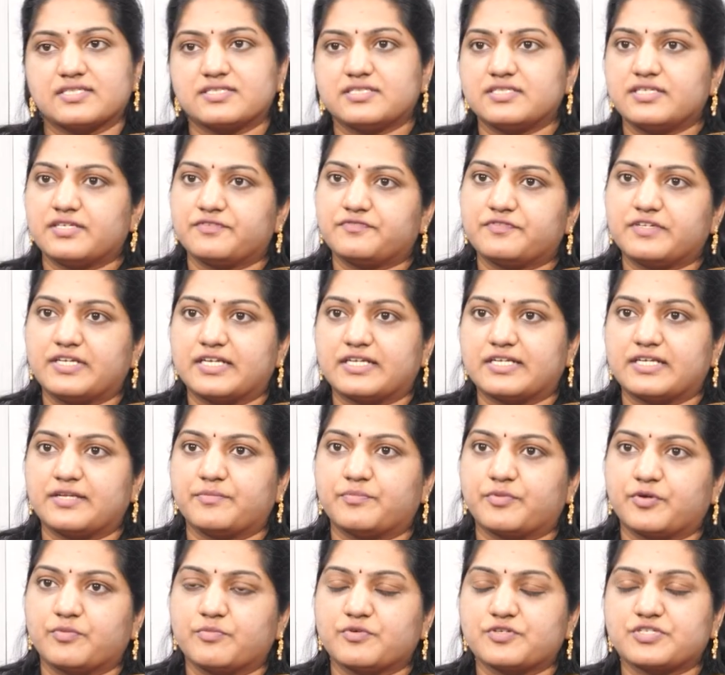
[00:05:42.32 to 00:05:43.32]
ఎస్
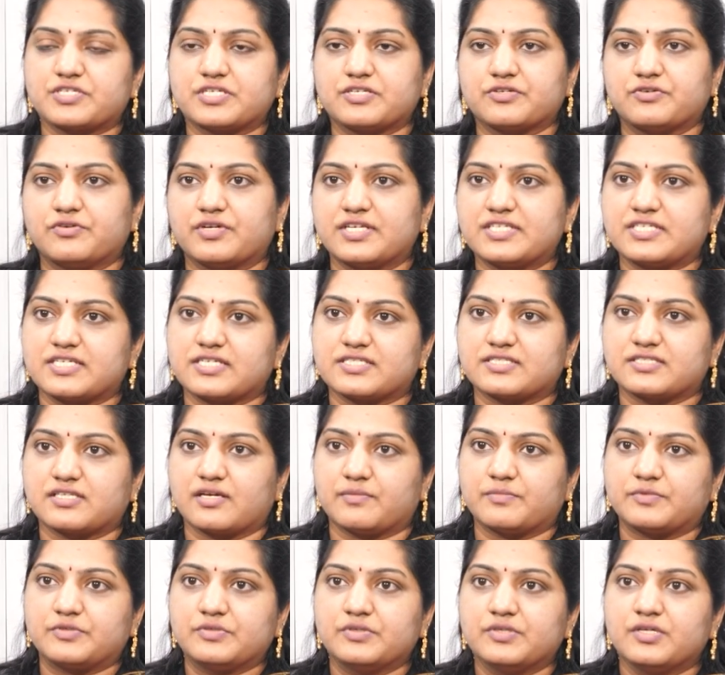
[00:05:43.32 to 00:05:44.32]
డెఫినెట్లీ ప్రమోషన్ కూడా
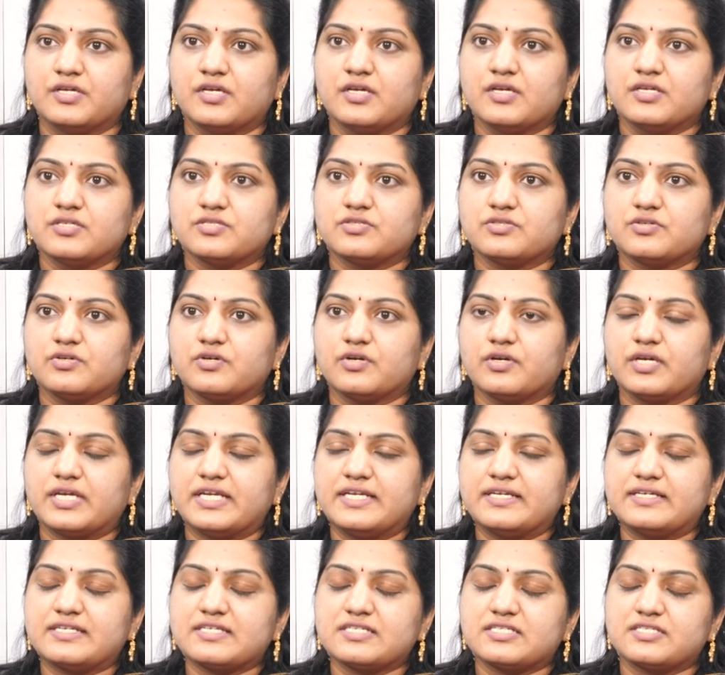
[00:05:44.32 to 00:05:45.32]
చేస్తాము సో
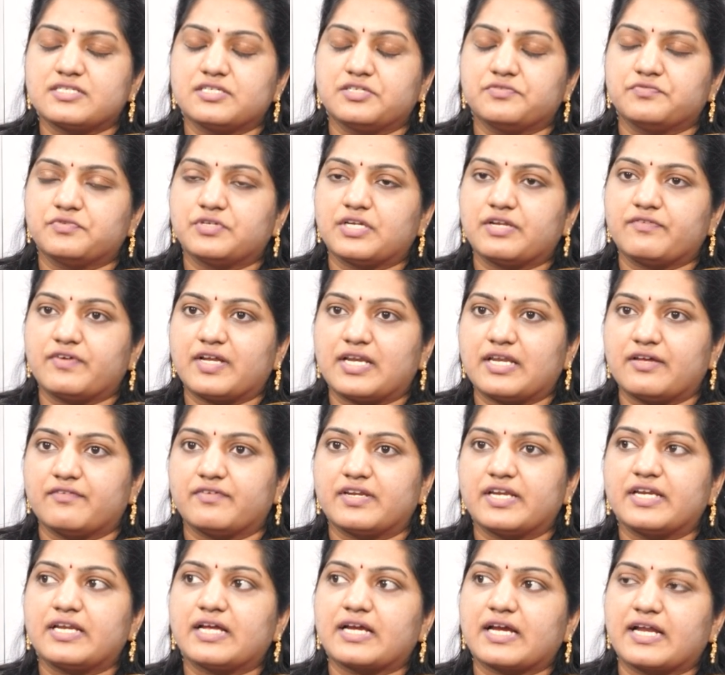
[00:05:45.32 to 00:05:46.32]
ఇంట్రెస్టెడ్ ఉన్న వాళ్ళు
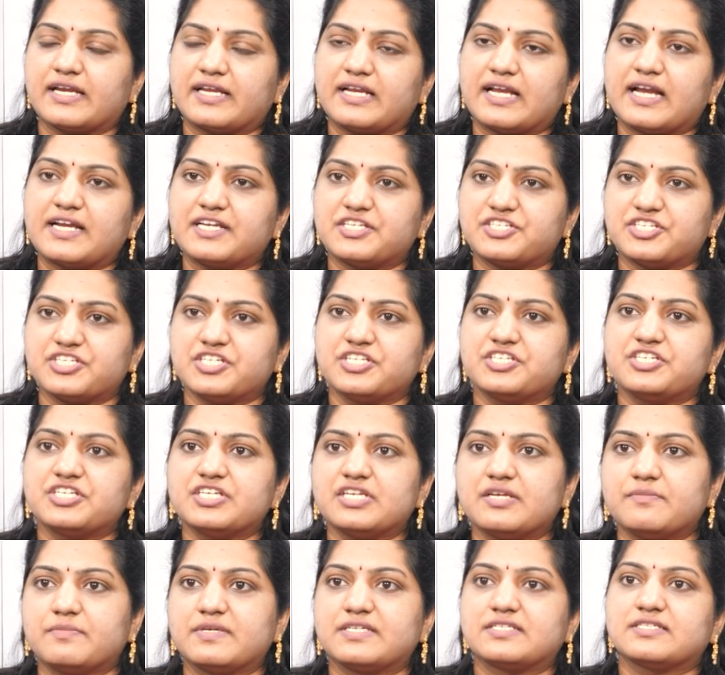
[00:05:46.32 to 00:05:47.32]
ఎవరైనా కానీ ఇలాంటి చిన్న
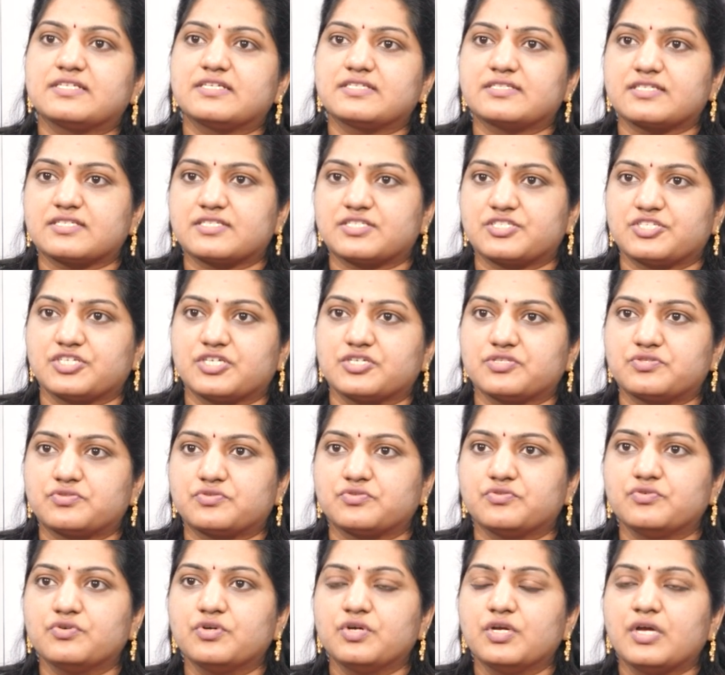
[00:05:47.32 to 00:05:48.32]
చిన్న బిజినెసెస్
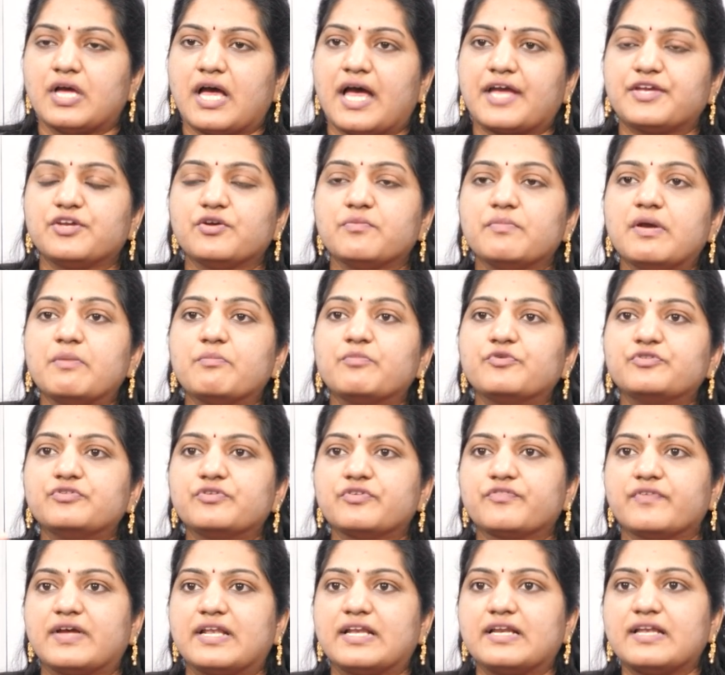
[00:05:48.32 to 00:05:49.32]
చేస్తూ అయ్యో మేము
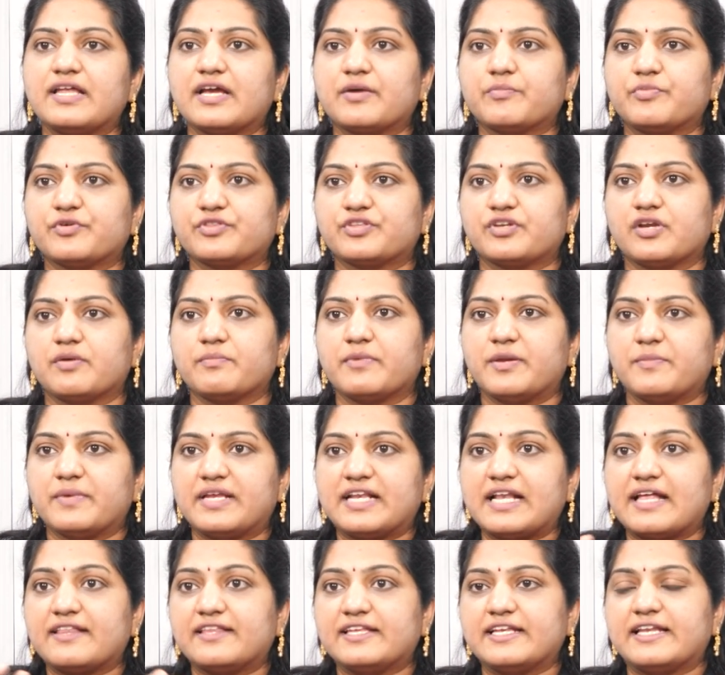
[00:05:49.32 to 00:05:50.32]
ముందుకు వెళ్ళలేకపోతున్నాం మేము
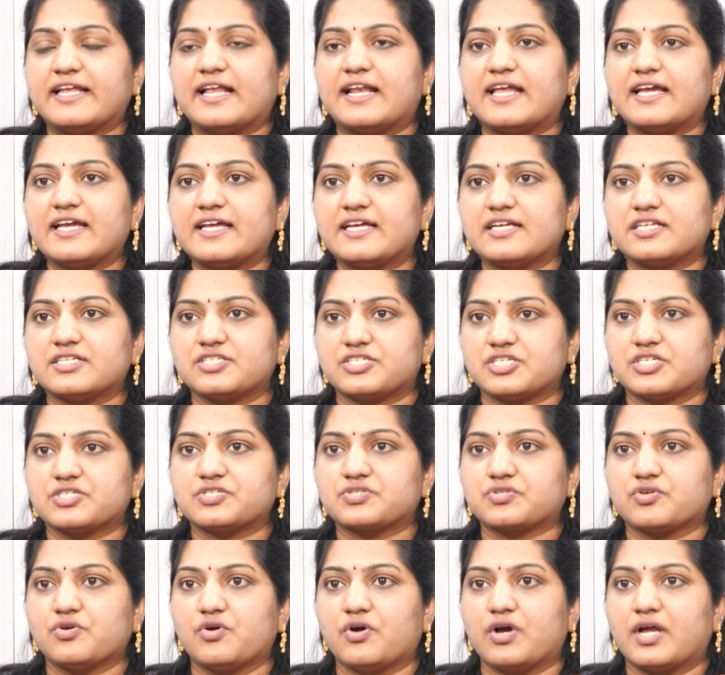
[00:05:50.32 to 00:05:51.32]
ఇలా దీన్ని ఎలా
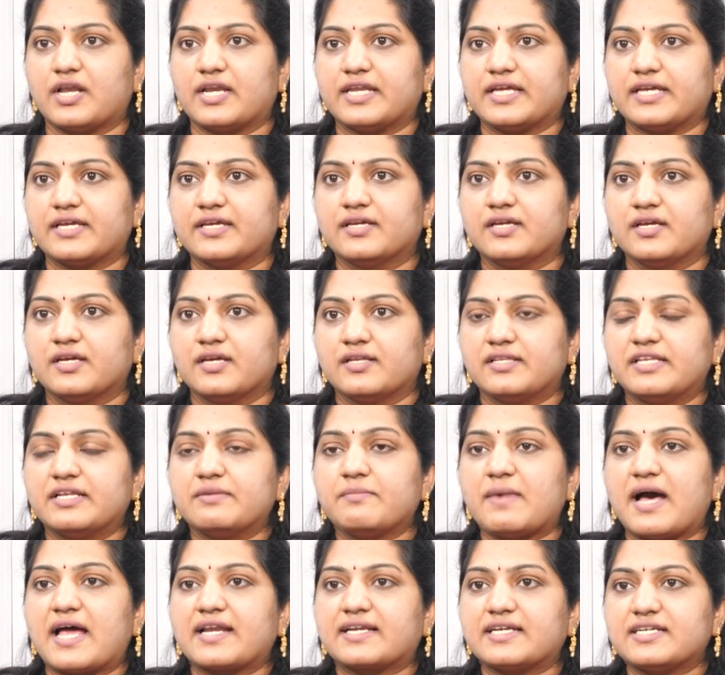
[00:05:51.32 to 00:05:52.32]
చేసుకోవాలి
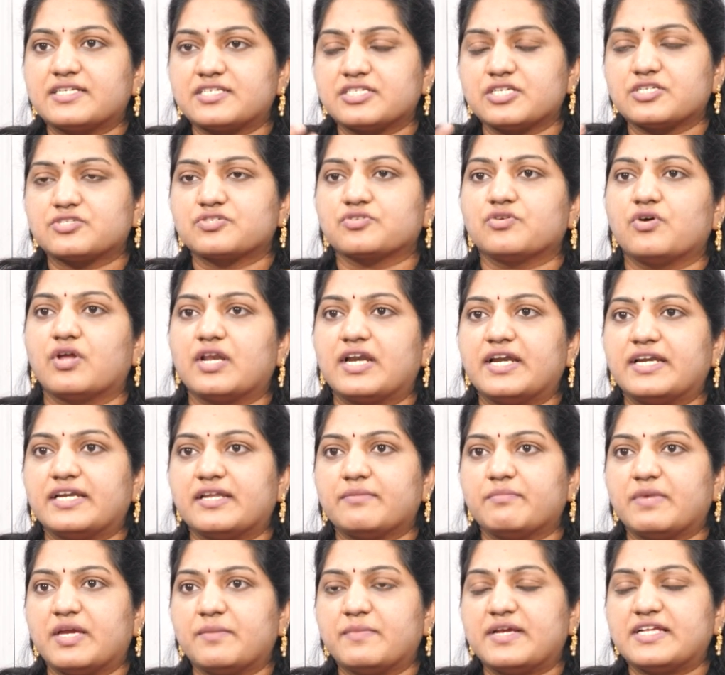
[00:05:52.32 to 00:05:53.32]
దీన్ని మార్కెట్
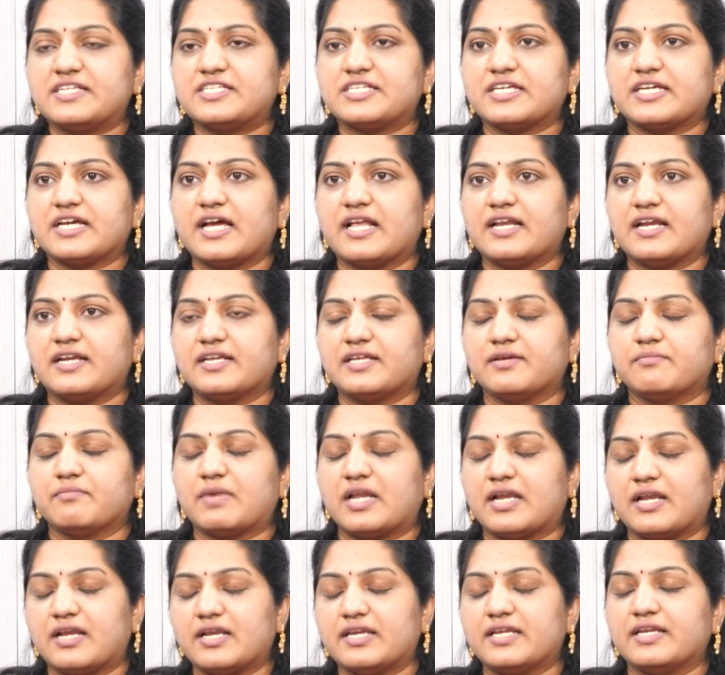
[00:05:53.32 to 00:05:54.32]
చేసుకోవాలంటే మేమేం చేయాలని
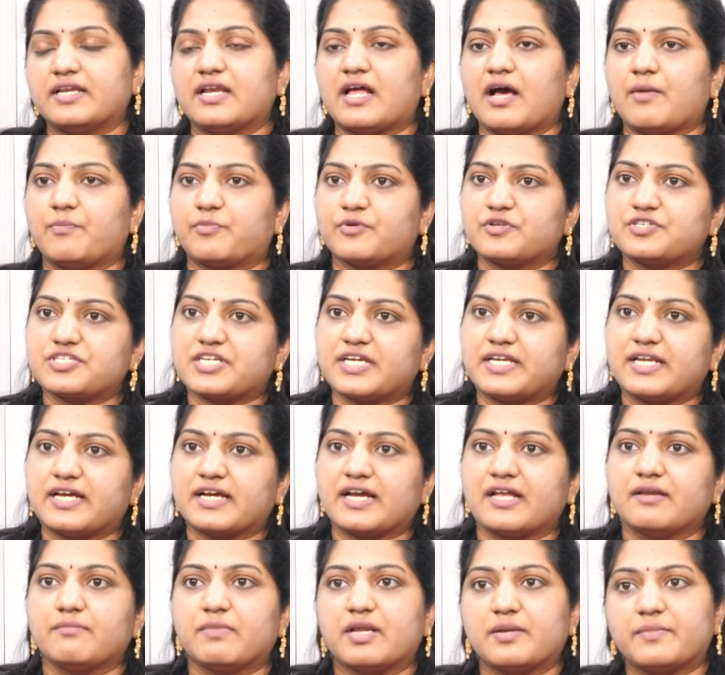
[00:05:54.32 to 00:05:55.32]
మనల్ని ఇలా అప్రోచ్
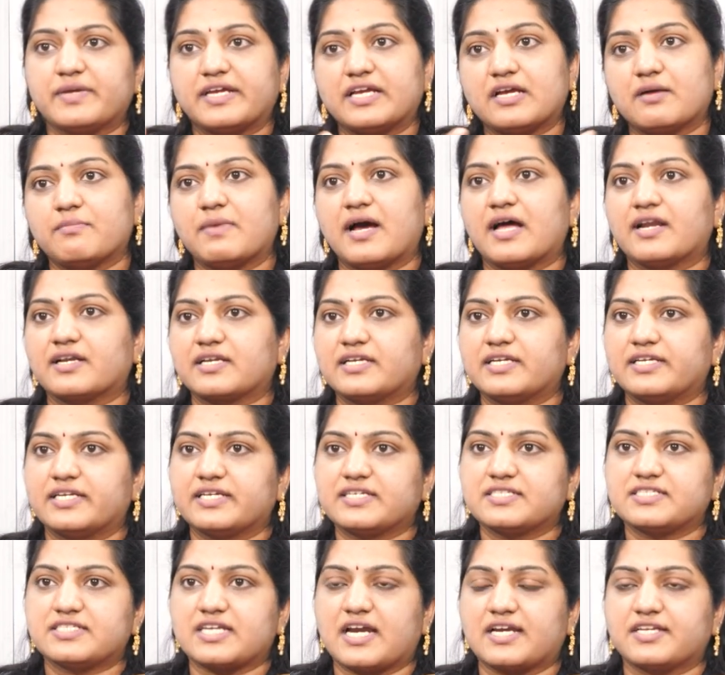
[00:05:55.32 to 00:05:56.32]
అయినా కానీ మనం ఇంకా
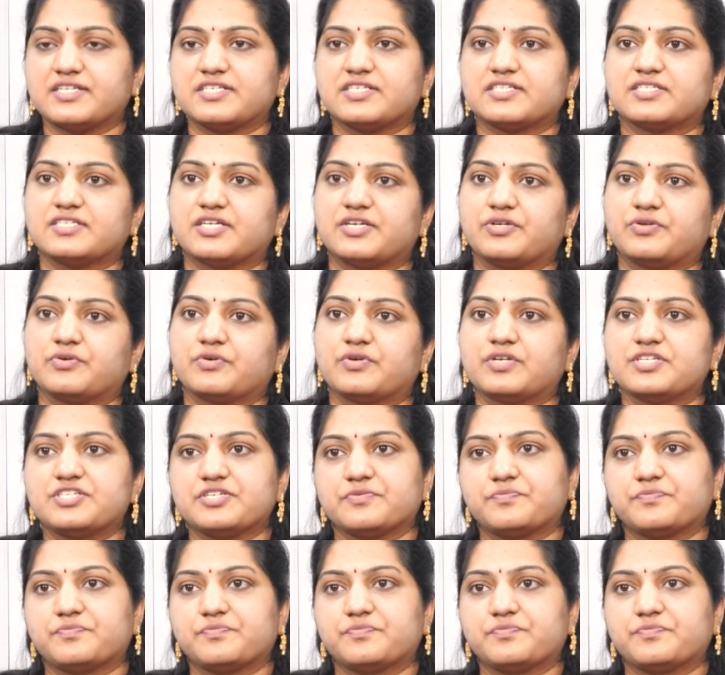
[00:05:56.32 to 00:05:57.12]
మార్కెటింగ్ స్ట్రాటజీస్ ఏంటో కూడా